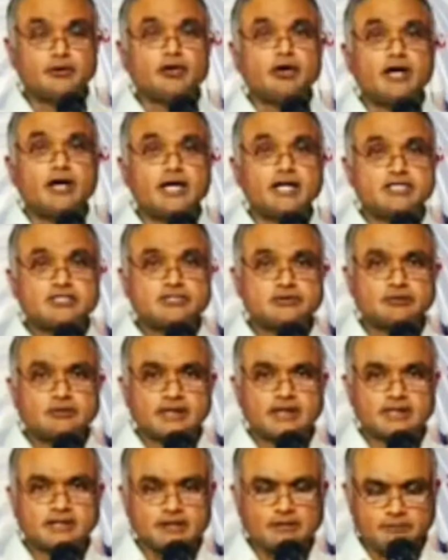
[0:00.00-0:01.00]
ఇప్పుడు యోహాన్
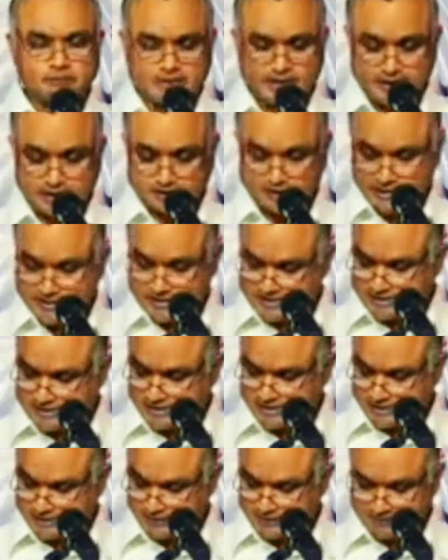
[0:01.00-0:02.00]
సువార్త పన్నెండవ
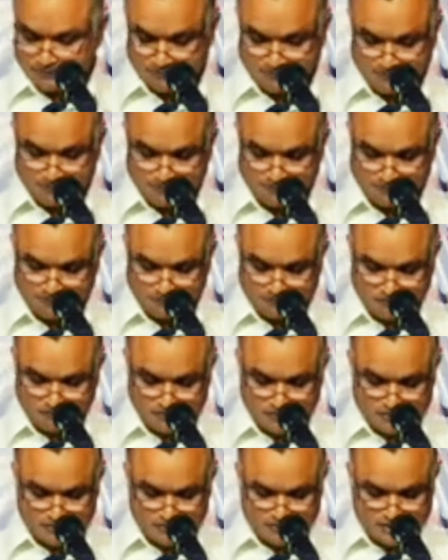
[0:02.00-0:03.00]
అధ్యాయ
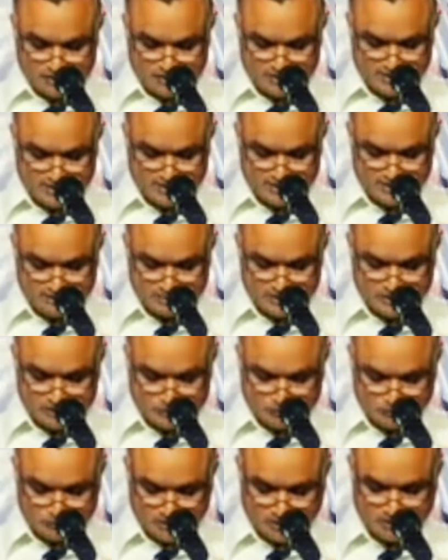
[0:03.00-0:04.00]
జాన్
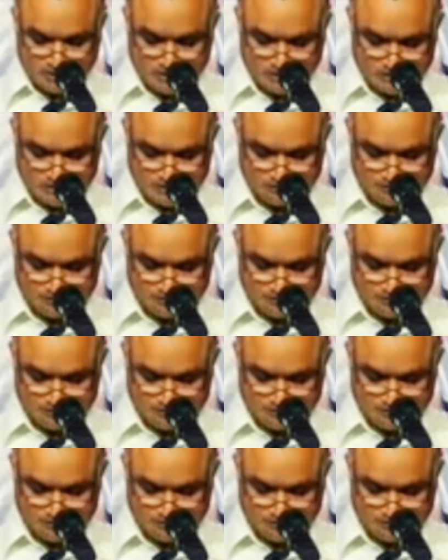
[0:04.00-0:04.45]
చాప్టర్ ట్వెల్వ్